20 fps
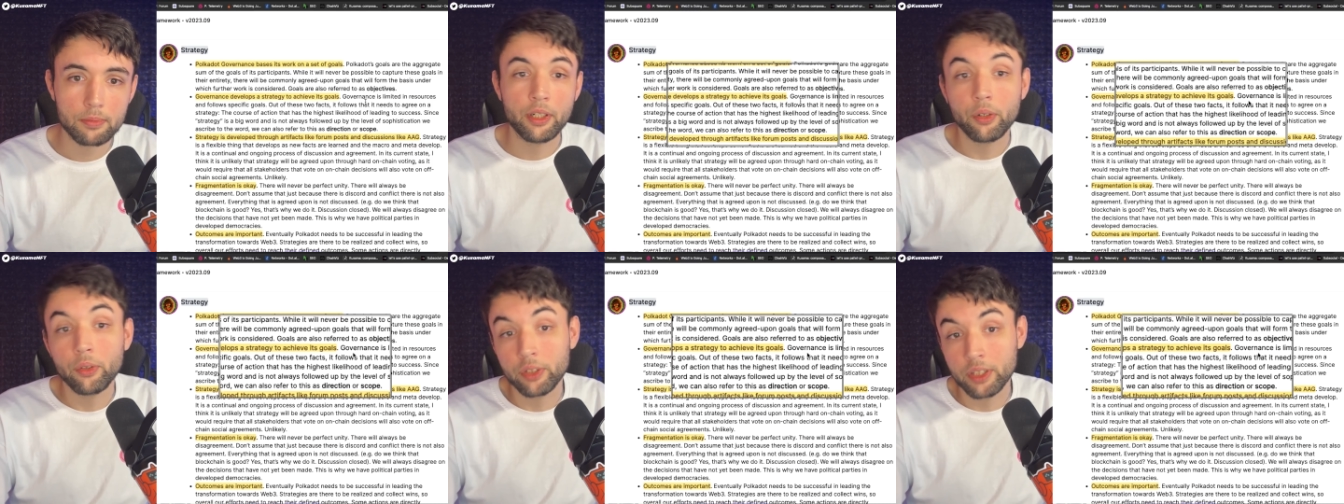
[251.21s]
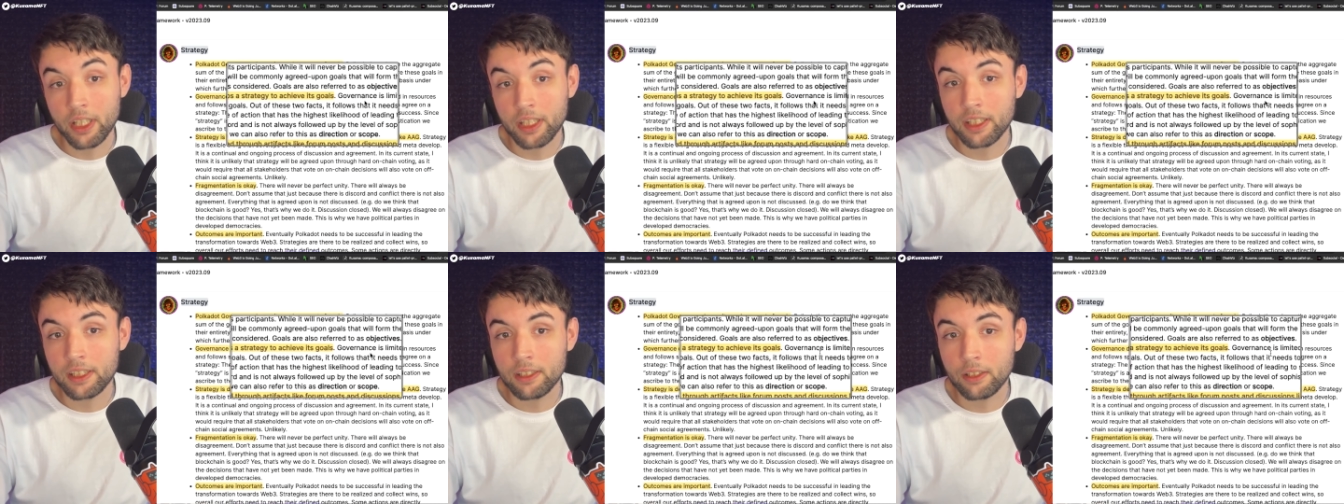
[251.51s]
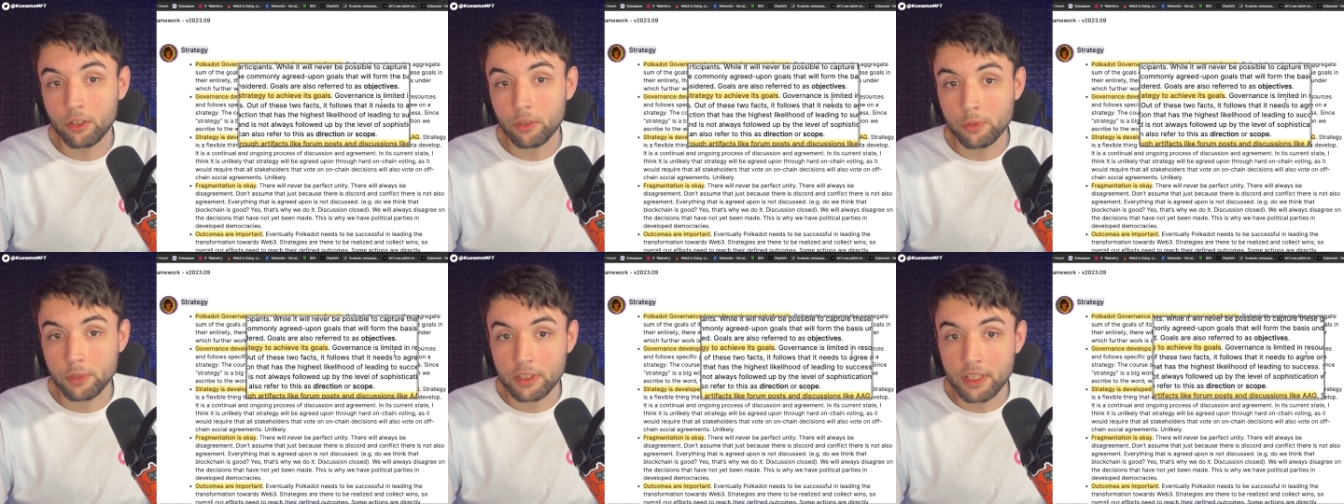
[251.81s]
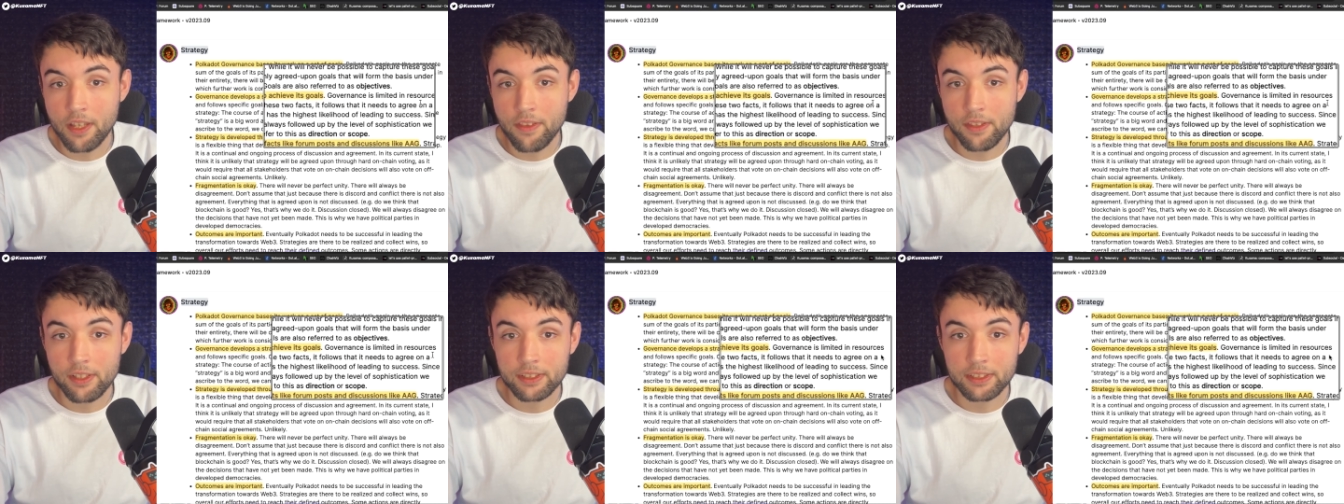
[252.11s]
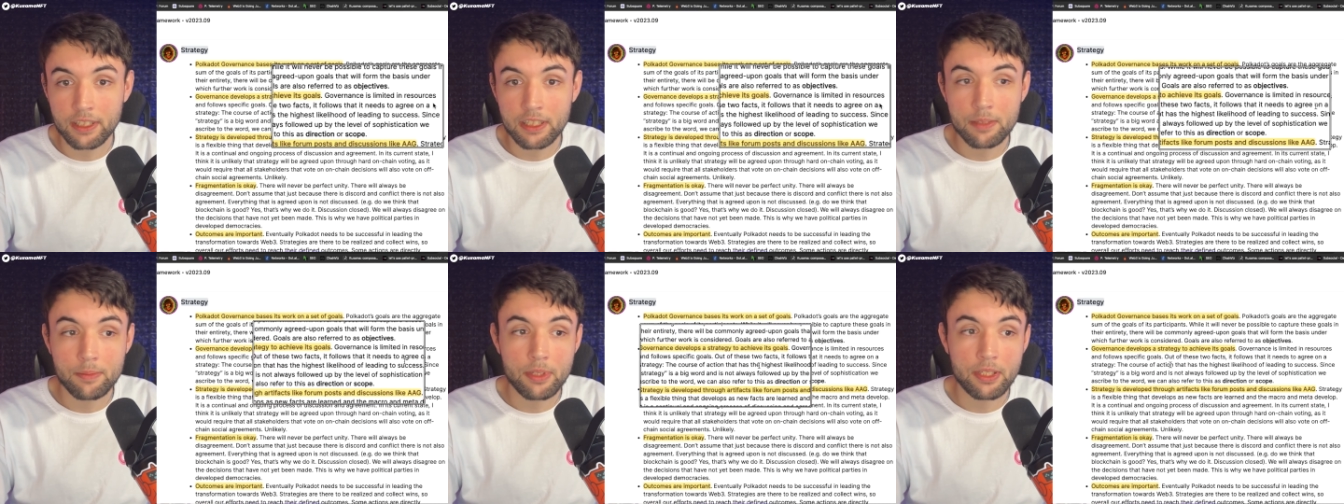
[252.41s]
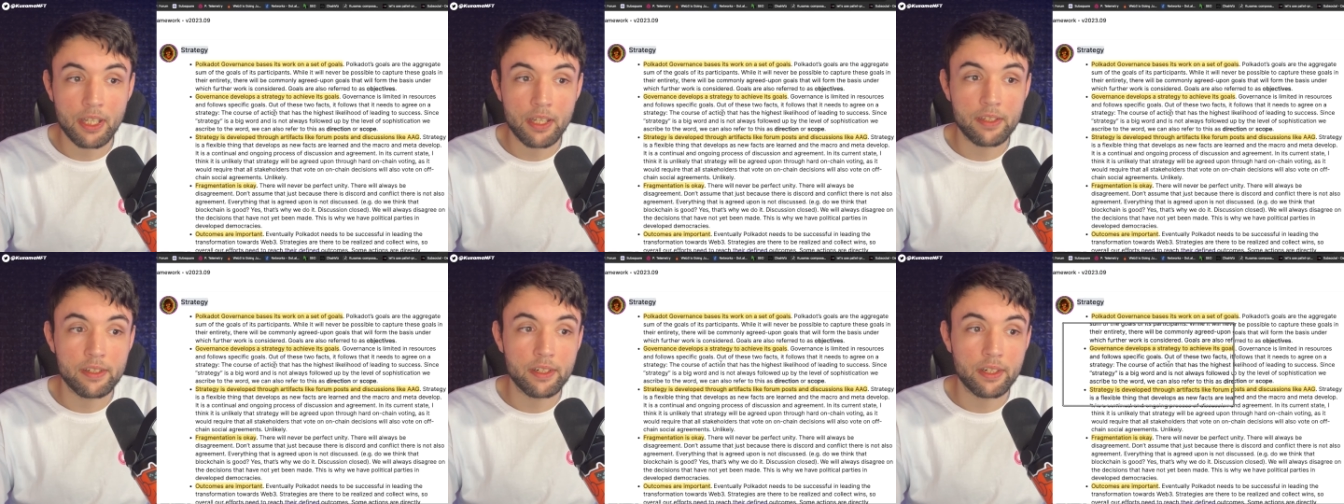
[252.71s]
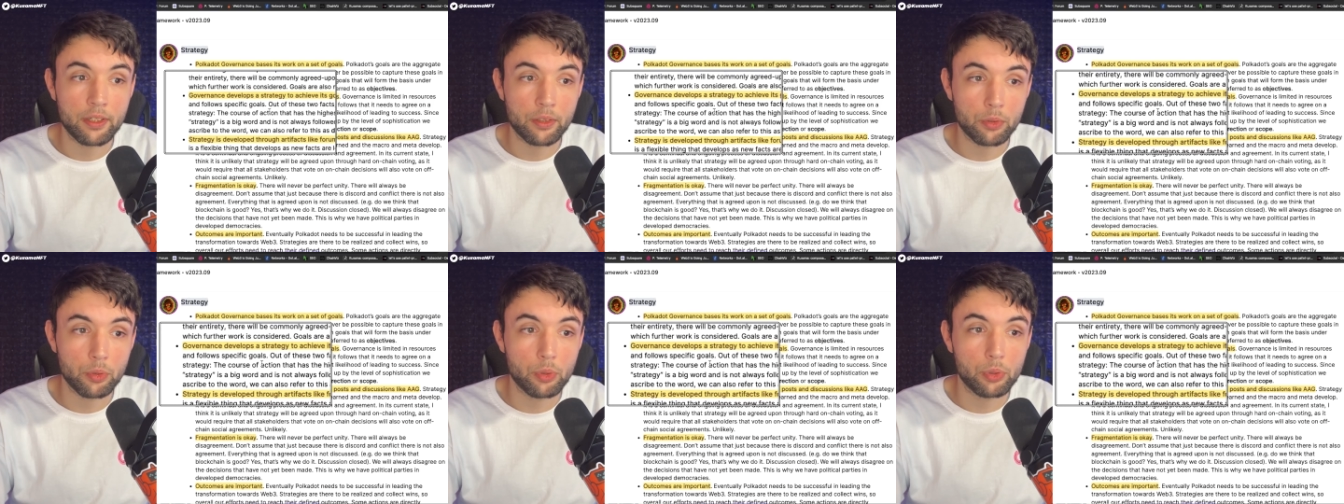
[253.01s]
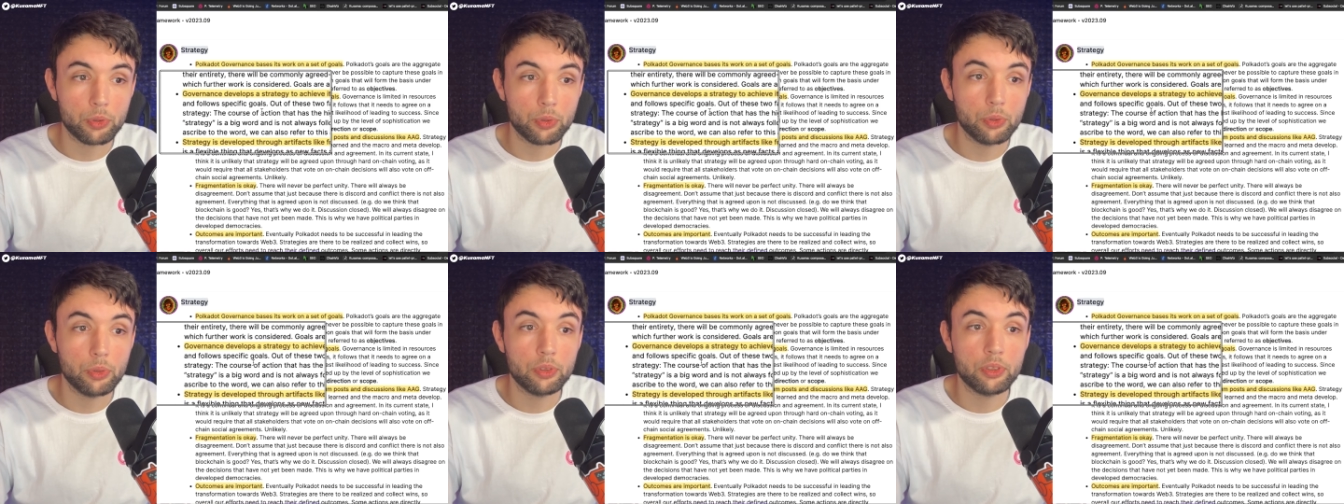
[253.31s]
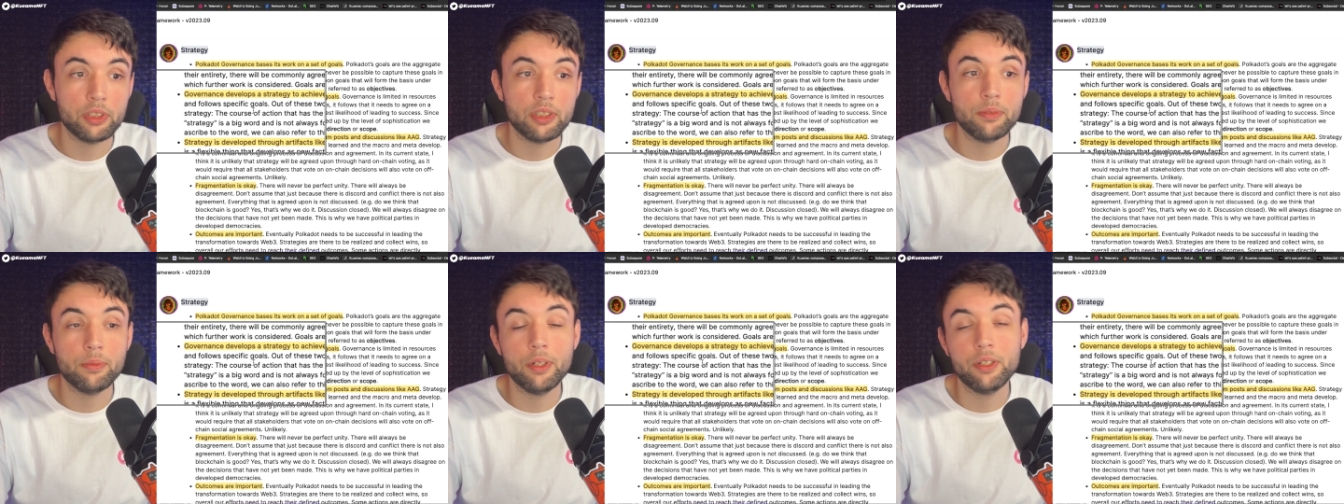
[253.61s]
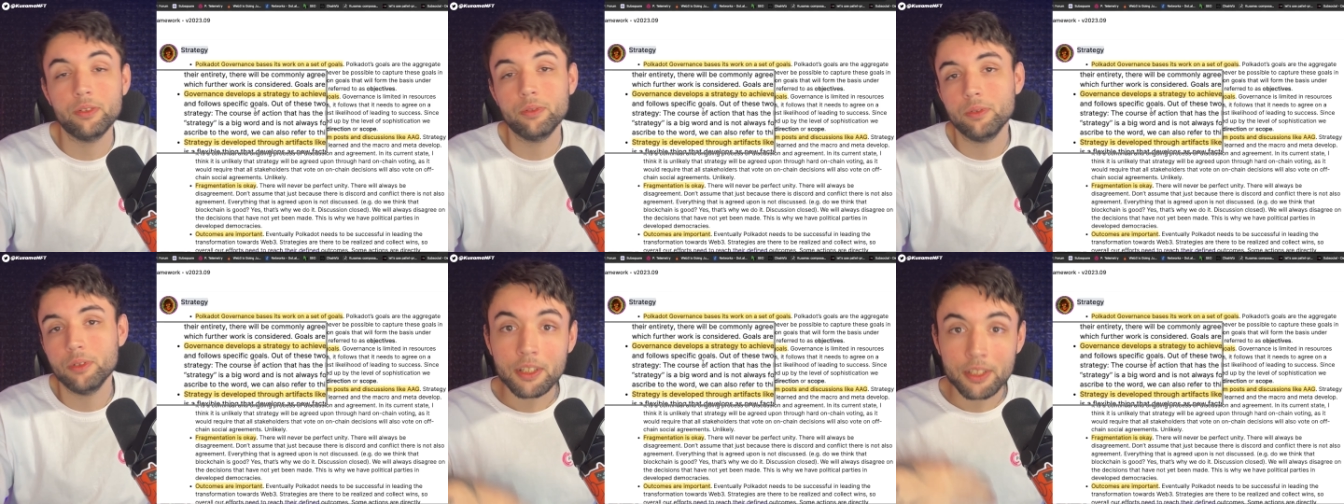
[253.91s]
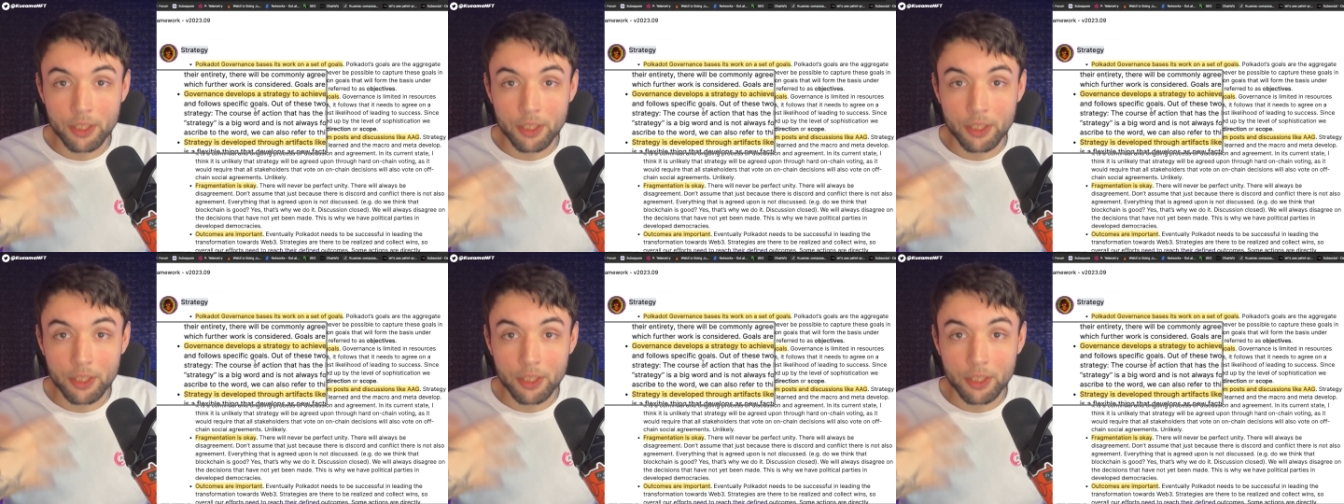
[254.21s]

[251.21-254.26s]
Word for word: recordar que la gobernanza está limitada en recursos y bueno,